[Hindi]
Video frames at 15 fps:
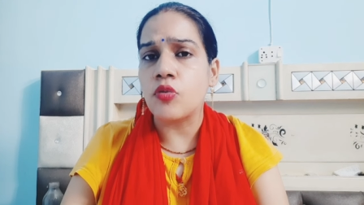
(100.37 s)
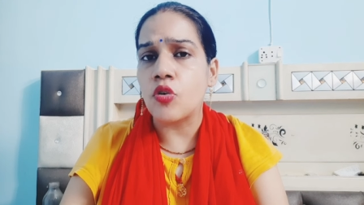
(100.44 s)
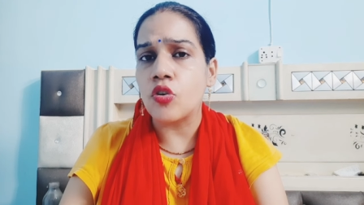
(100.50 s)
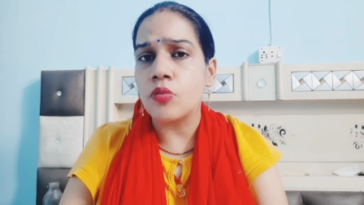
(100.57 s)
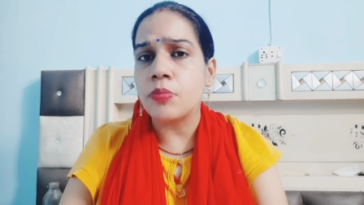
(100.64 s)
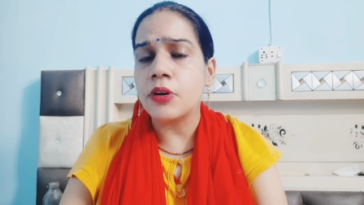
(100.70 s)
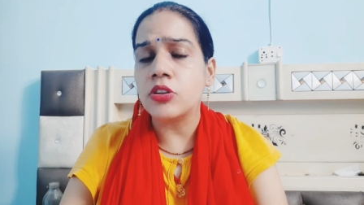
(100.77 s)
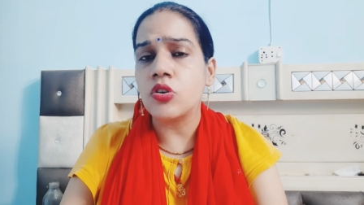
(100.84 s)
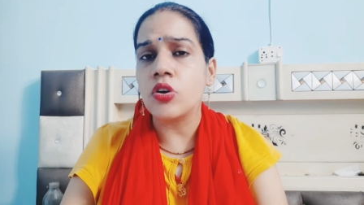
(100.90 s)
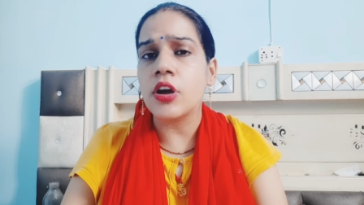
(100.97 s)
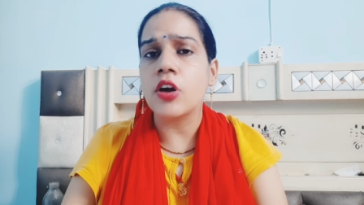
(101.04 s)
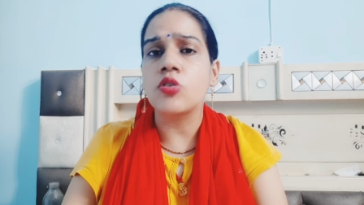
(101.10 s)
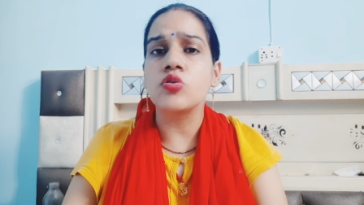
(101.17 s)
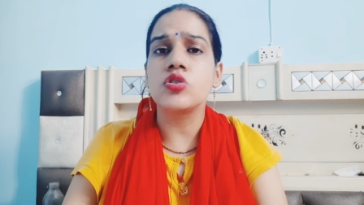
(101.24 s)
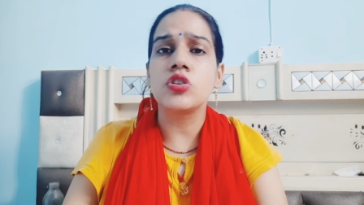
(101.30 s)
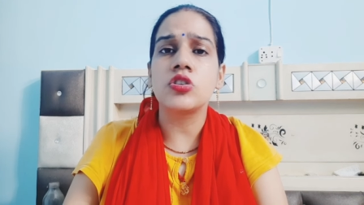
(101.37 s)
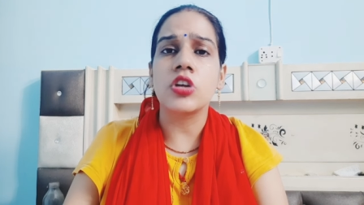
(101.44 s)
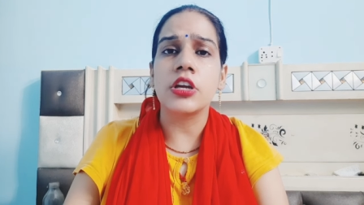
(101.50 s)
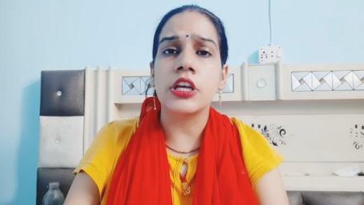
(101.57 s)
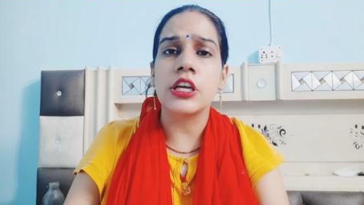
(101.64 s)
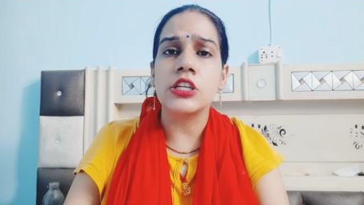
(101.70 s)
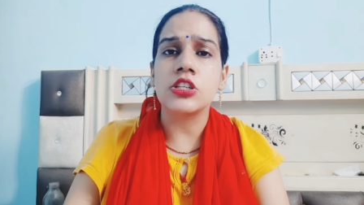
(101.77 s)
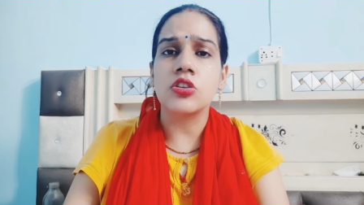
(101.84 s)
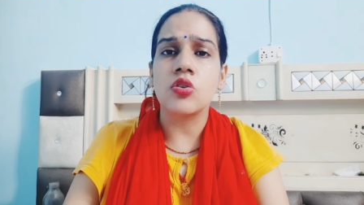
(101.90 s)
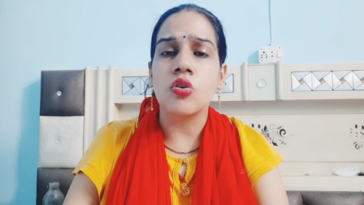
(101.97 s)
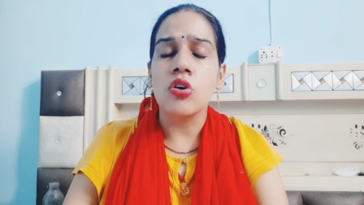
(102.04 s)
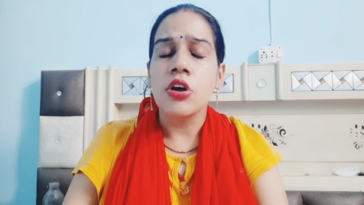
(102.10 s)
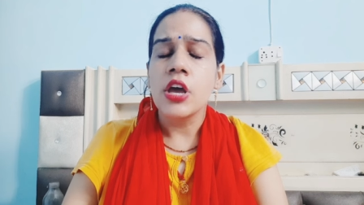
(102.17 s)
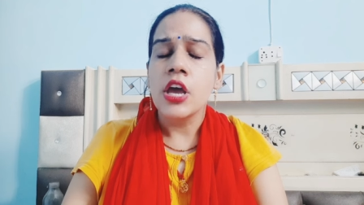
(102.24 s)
फ़ोन पर दो या किसी तरीके से दो